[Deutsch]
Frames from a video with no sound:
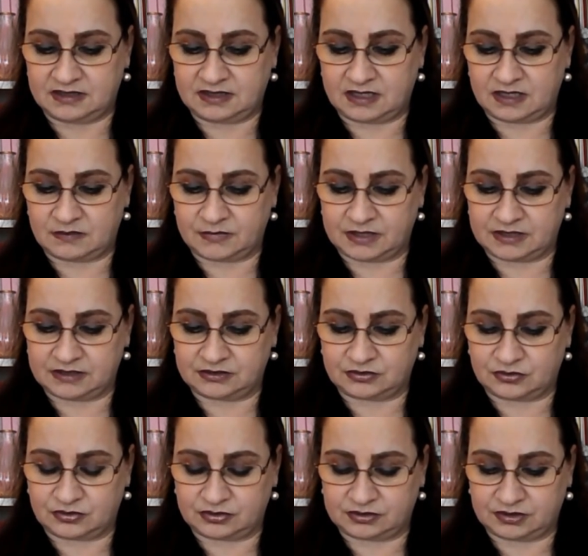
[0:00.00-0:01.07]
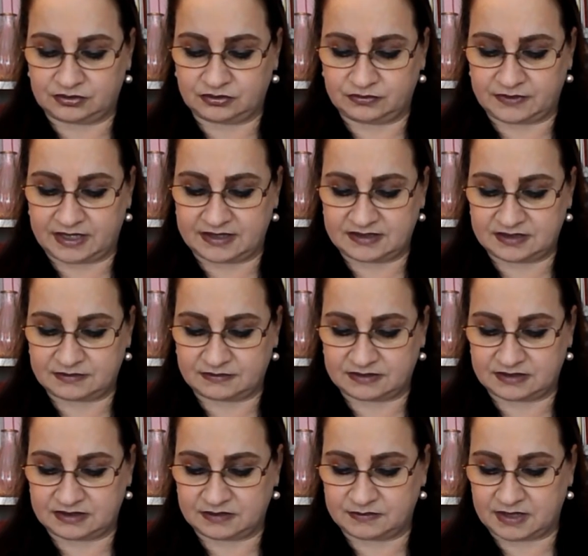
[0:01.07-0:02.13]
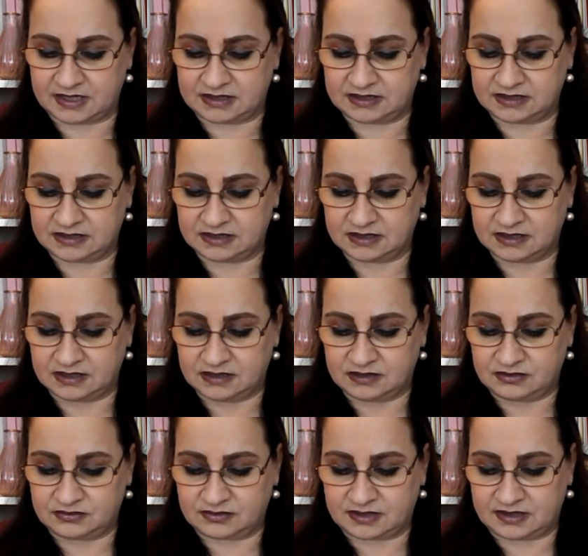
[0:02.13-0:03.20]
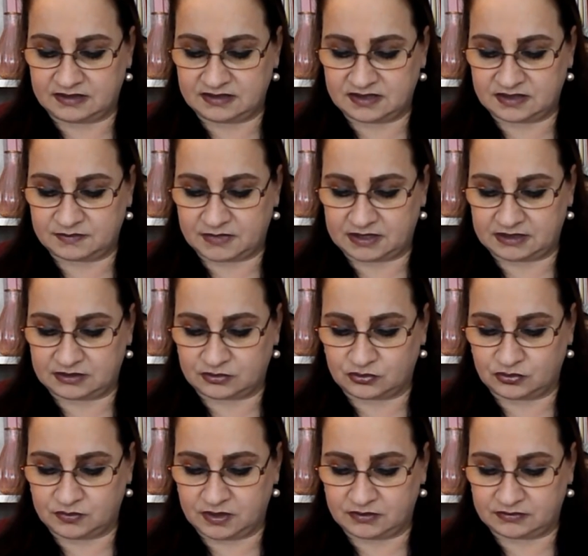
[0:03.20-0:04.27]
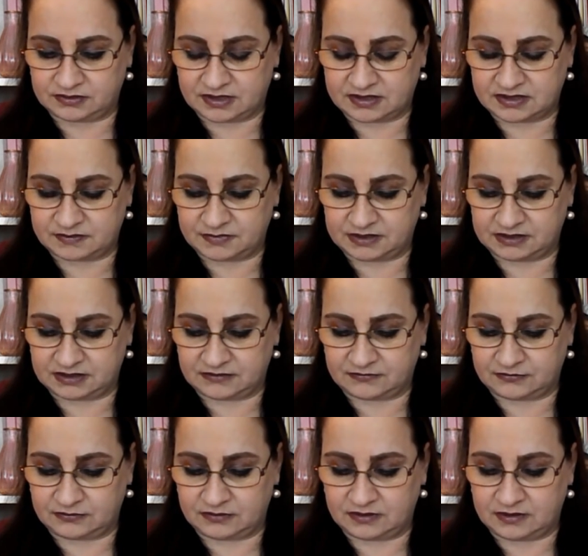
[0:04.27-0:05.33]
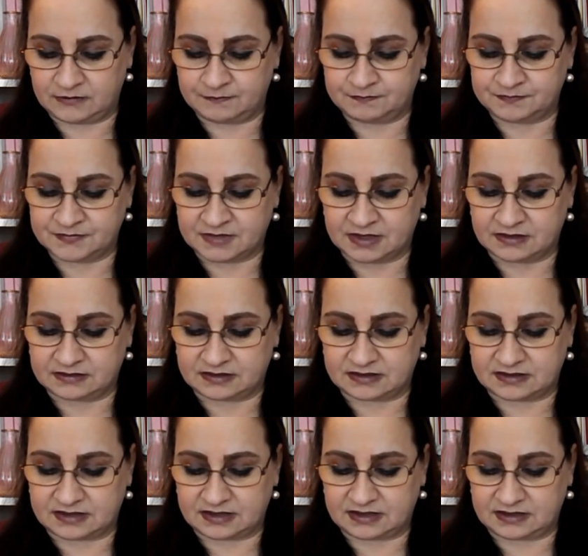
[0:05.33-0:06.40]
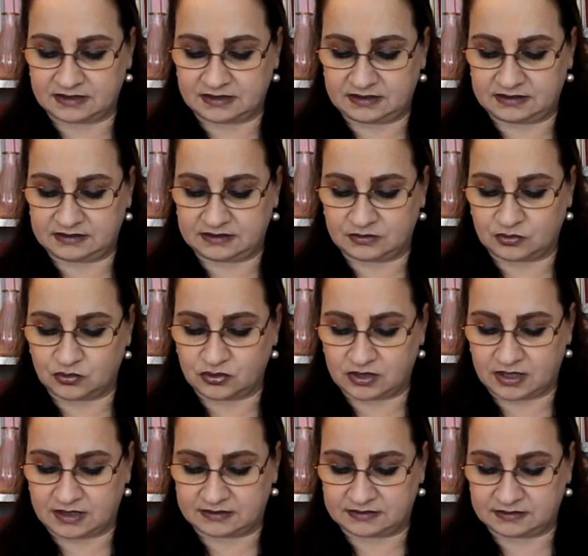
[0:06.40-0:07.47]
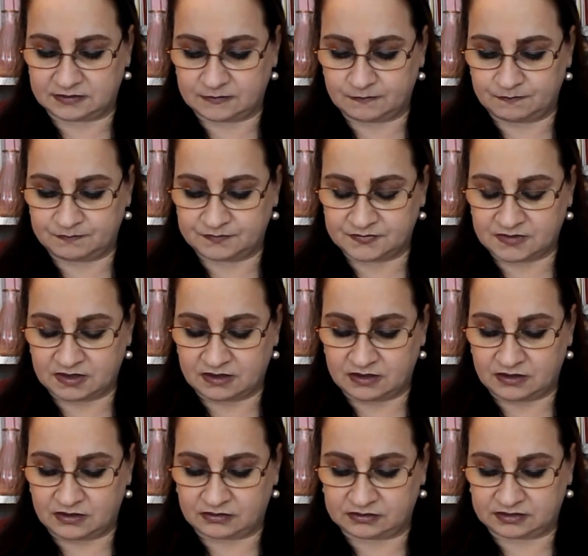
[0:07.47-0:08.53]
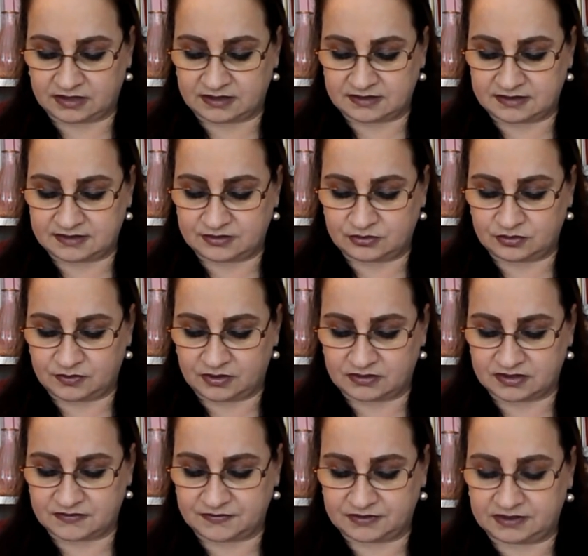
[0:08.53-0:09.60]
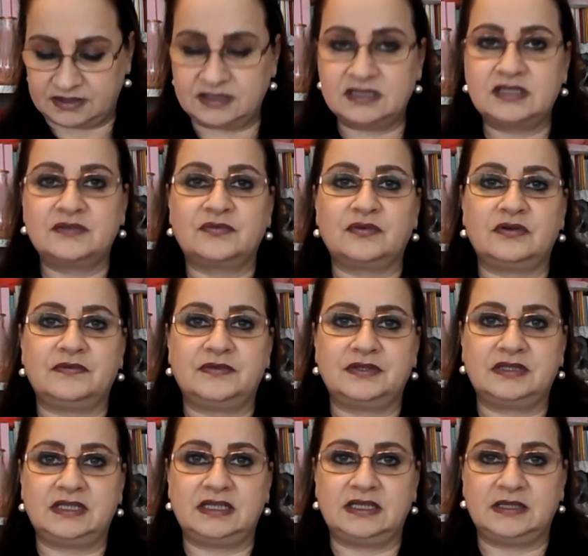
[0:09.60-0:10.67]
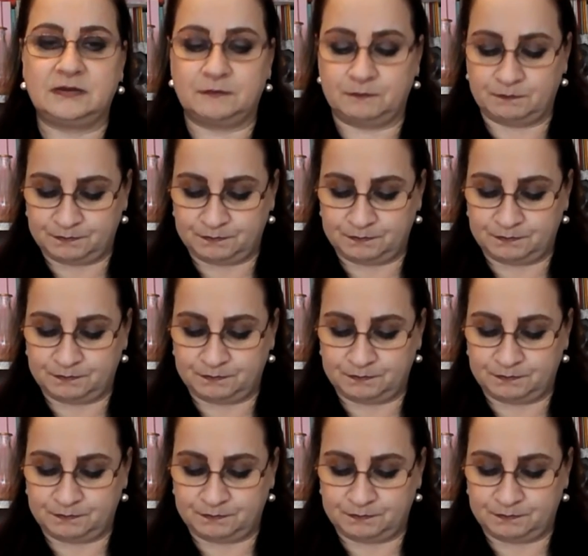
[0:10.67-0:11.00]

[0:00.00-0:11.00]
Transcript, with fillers: Ja, meine Tochter, du weißt, was ich meine. Du kennst meinen Kummer und hast Mitgefühl. Das rechne ich dir hoch an. Auch das ist überaus verdienstvoll für dich.